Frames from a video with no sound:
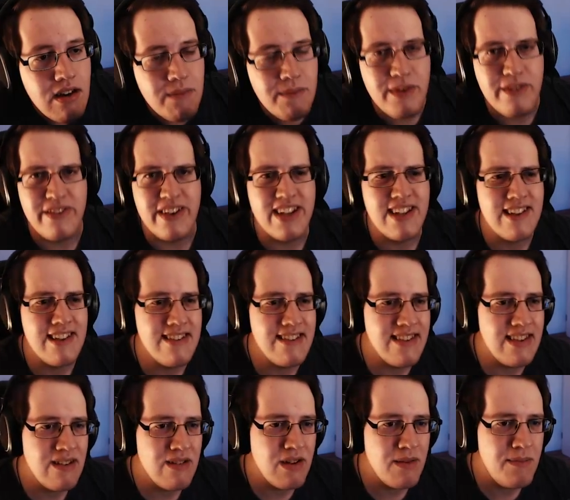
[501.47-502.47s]
Bewegt es
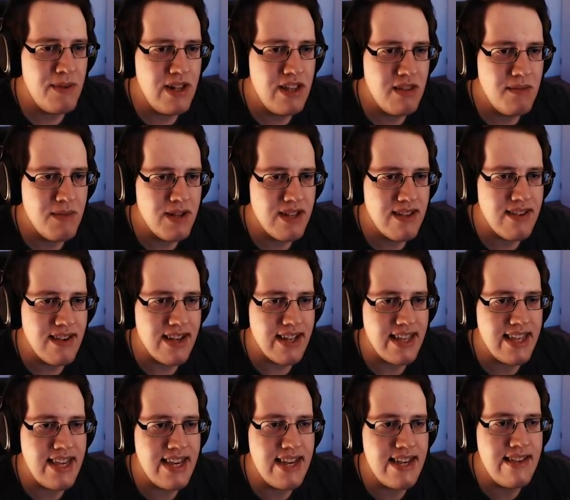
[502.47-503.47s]
sich oder bilde ich mir das ein?
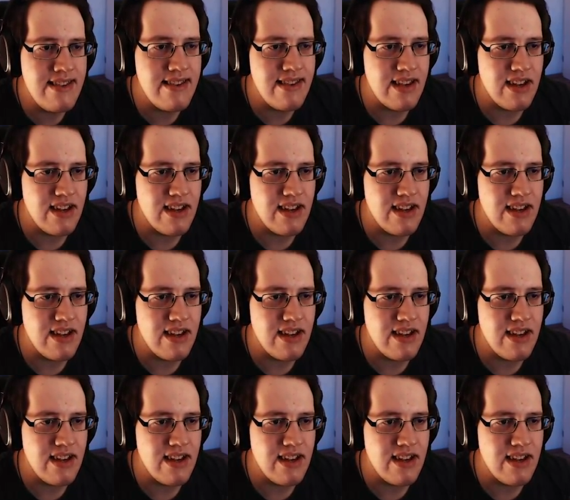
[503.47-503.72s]
Hier ist